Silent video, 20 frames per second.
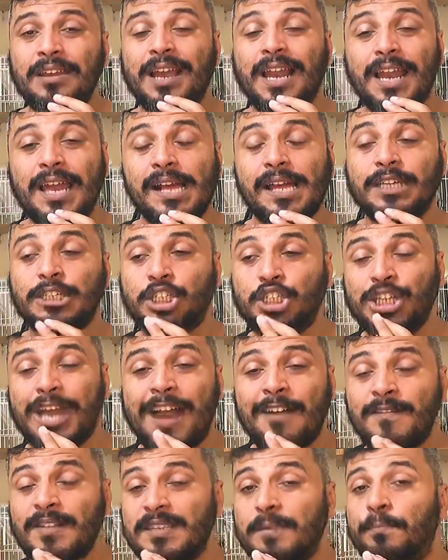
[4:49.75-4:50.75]
Galera,
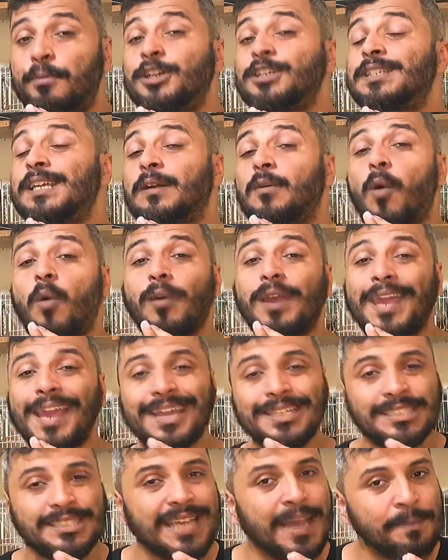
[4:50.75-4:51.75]
chá você pode dar qualquer
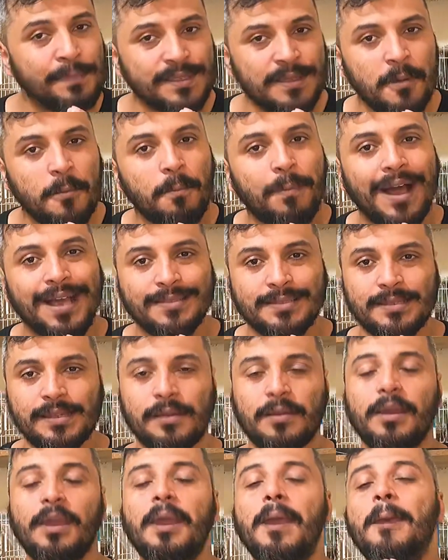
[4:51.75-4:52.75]
chá para seu pássaro
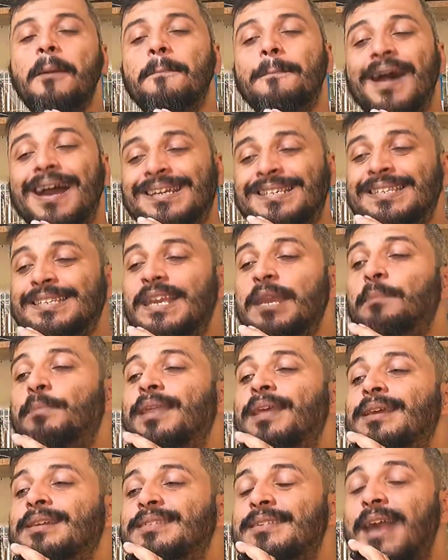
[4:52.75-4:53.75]
mas sempre
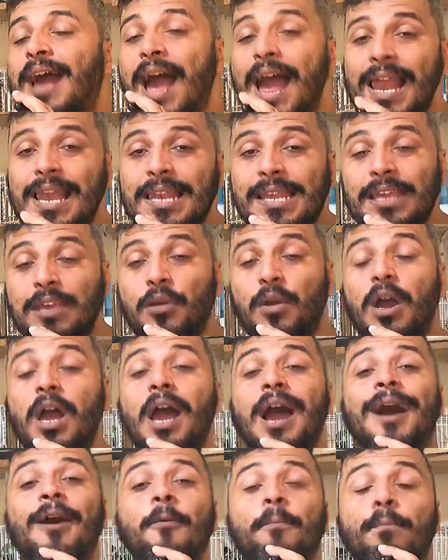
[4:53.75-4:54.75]
tem que ser ralinho,
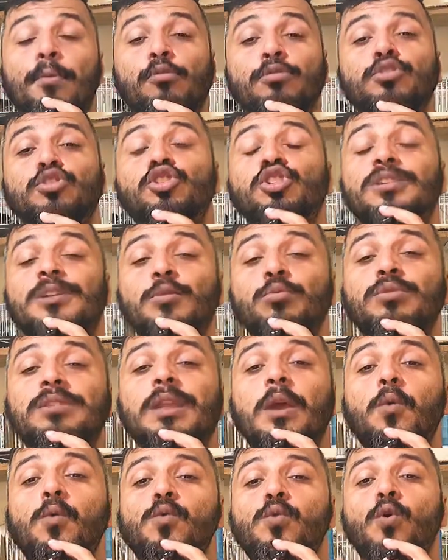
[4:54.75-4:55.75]
ao ponto de não
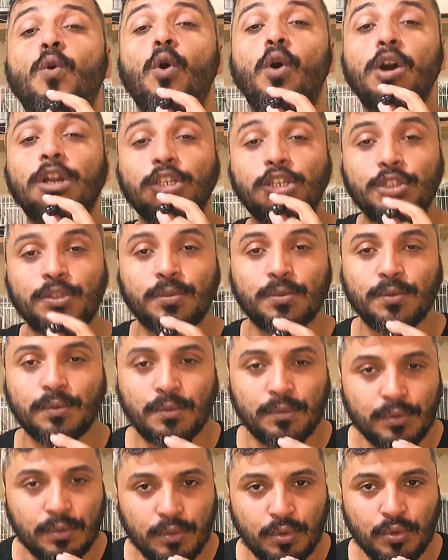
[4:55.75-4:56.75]
ter o um gosto
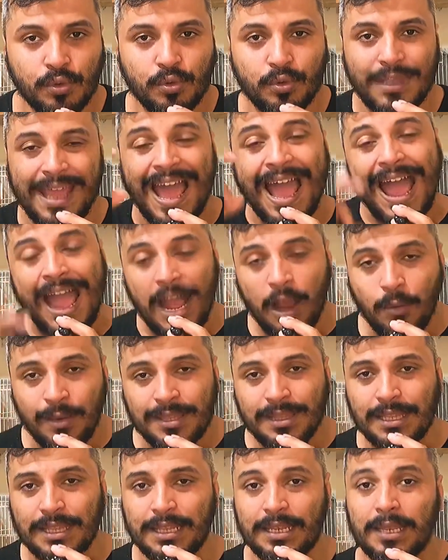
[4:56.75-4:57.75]
no, no, na água
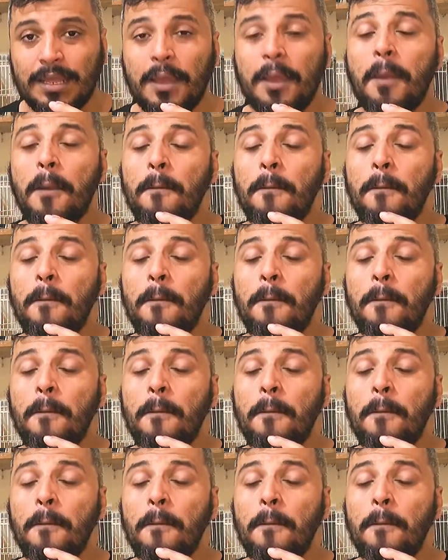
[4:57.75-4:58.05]
dele.